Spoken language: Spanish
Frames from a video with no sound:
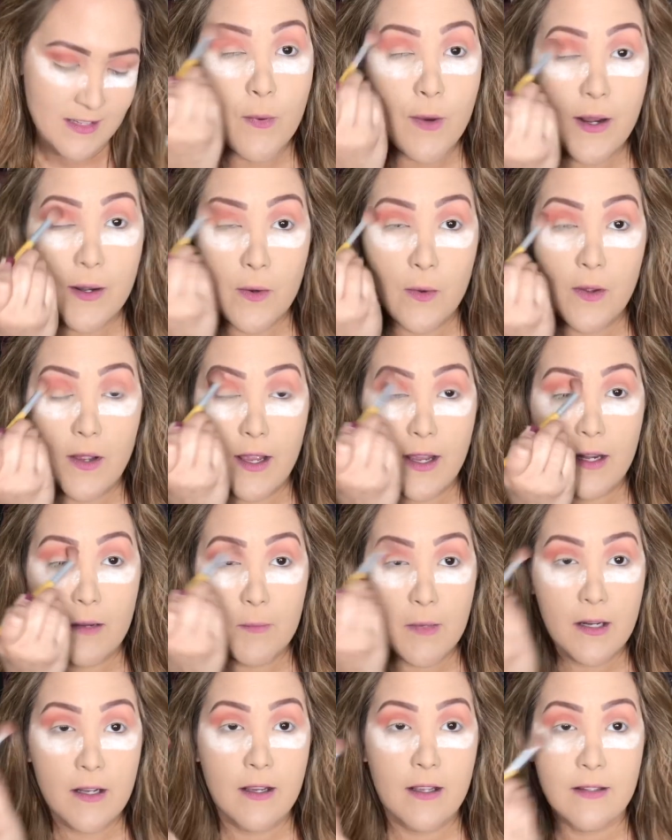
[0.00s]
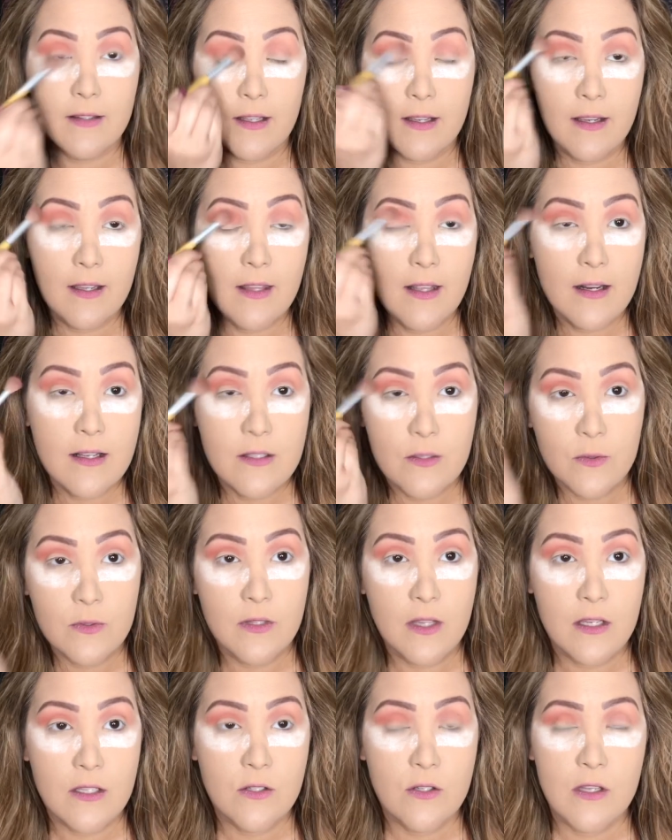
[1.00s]
Bueno, el tenga del
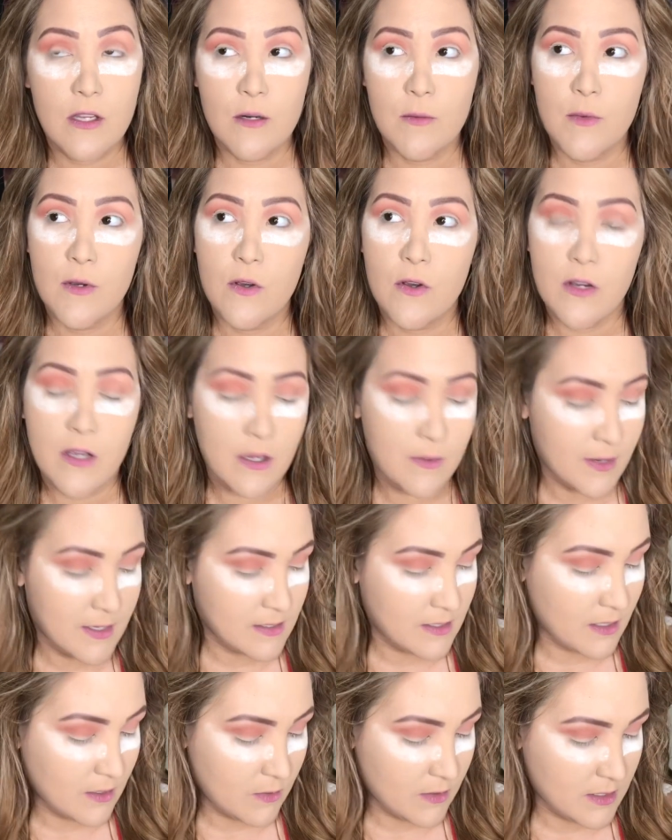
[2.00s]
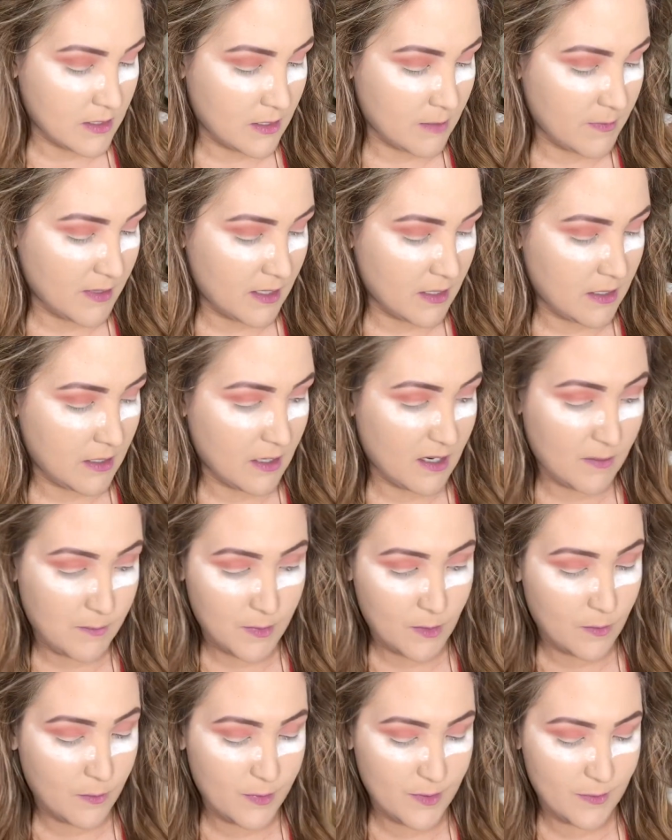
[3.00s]
asunto. Yo ya no me acuerdo qué iba a hacer con este maquillaje,
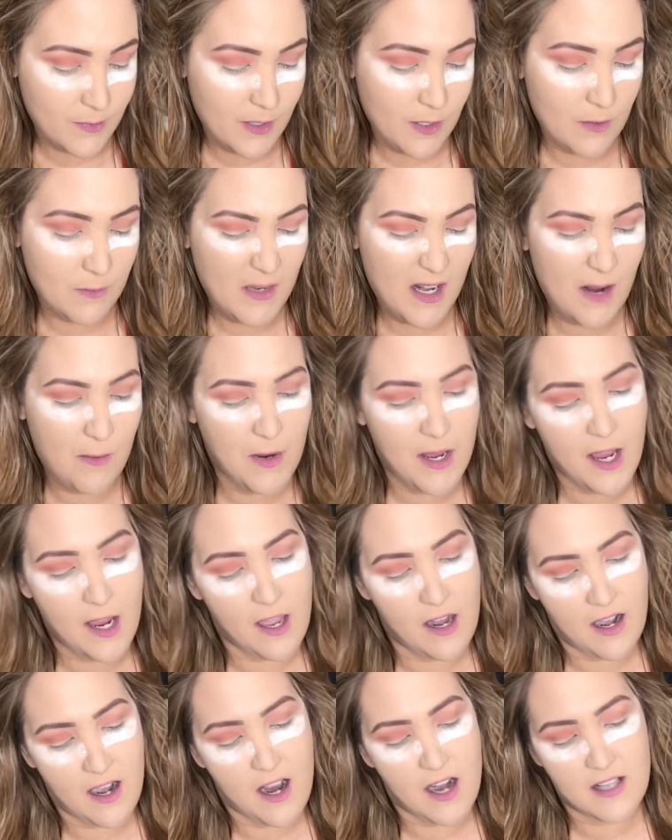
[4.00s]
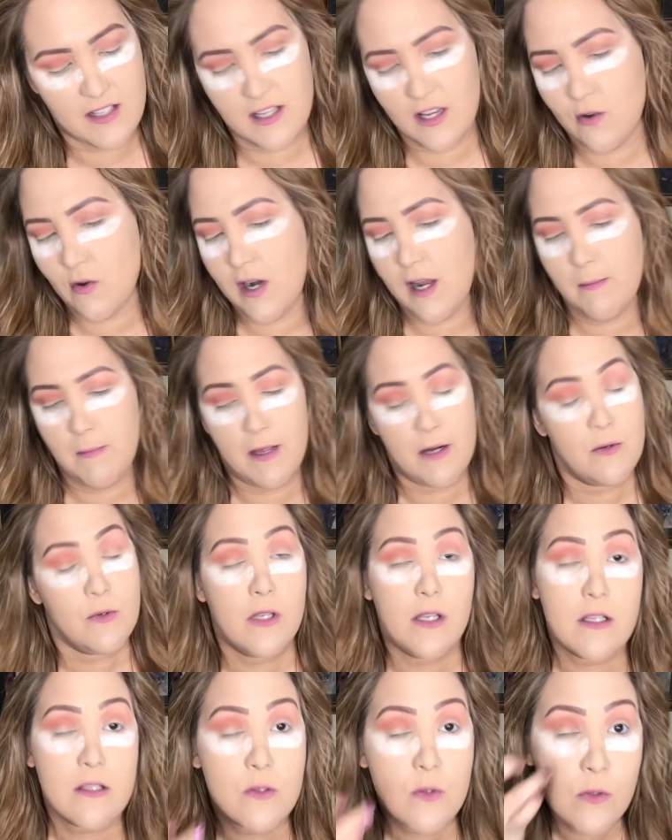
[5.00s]
pero pues bueno, mira, voy a agarrar así con la mano
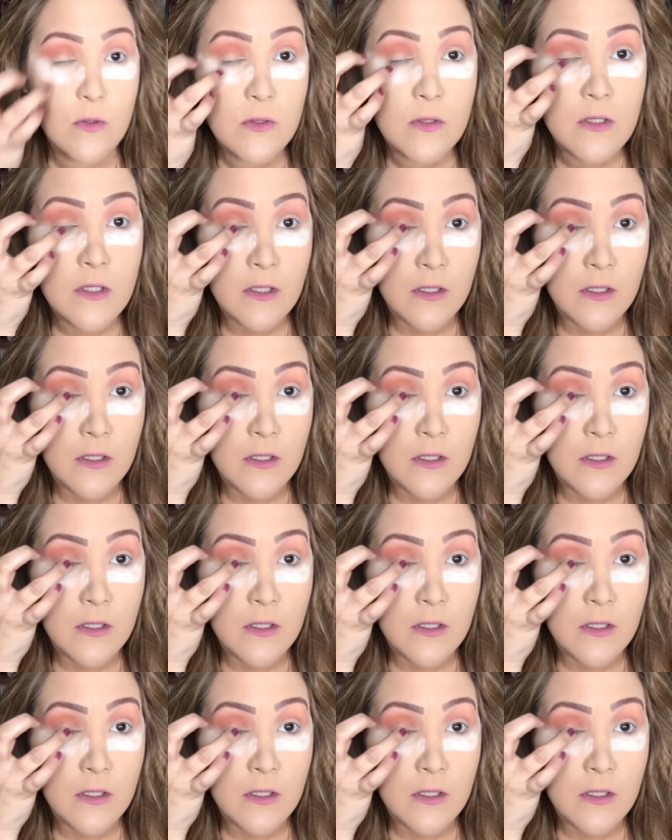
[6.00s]
en casú